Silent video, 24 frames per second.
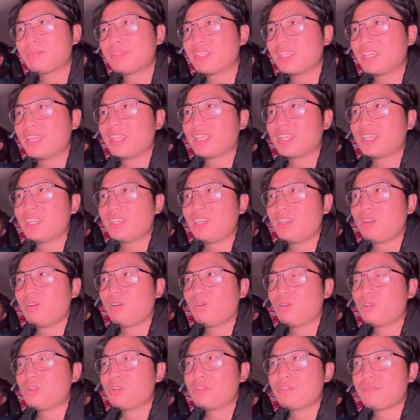में आएगा
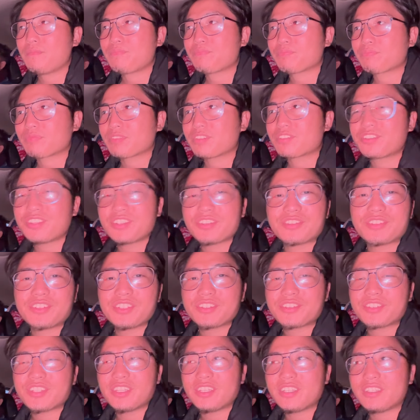और
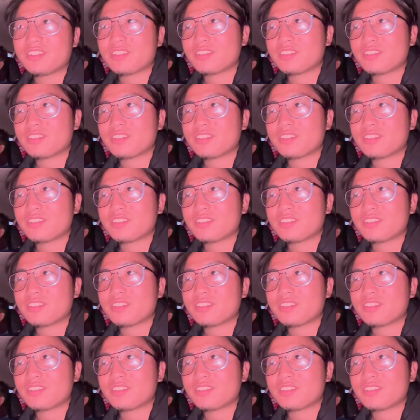सिक्सटीन